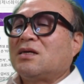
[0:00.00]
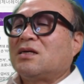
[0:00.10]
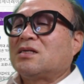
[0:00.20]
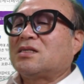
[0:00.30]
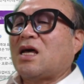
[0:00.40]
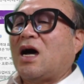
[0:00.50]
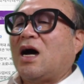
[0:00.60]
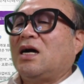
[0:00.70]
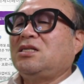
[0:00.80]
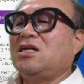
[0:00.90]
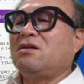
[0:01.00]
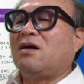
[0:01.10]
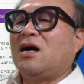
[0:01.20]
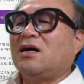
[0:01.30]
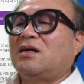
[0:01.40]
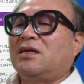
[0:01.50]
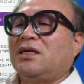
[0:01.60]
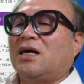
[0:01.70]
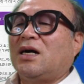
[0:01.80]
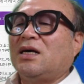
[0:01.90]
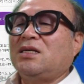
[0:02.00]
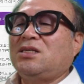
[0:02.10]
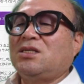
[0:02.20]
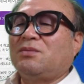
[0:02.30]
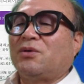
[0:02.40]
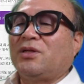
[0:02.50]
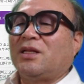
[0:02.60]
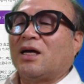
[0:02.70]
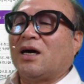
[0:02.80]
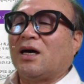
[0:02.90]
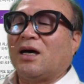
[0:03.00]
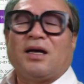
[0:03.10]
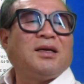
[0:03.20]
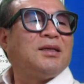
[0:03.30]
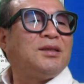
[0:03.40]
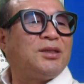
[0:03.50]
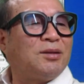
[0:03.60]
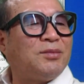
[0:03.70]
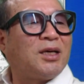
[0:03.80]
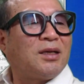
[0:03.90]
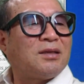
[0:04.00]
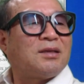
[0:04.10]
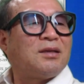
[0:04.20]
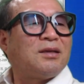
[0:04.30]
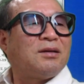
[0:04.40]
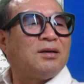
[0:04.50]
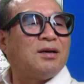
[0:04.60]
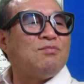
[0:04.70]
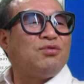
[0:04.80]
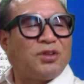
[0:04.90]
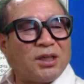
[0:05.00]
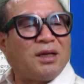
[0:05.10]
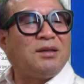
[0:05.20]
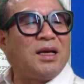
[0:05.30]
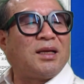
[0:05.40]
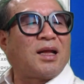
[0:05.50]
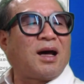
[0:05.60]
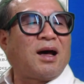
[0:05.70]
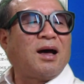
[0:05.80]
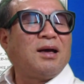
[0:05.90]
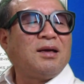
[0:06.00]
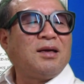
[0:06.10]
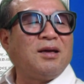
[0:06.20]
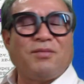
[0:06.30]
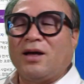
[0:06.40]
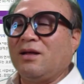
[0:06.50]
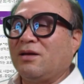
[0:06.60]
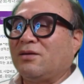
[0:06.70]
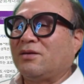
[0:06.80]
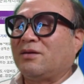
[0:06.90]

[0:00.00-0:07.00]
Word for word: 사실과 거리가 있어 보인다. 점잖게서 한 거예요. 이건 무식한 얘기다. 이 말이에요.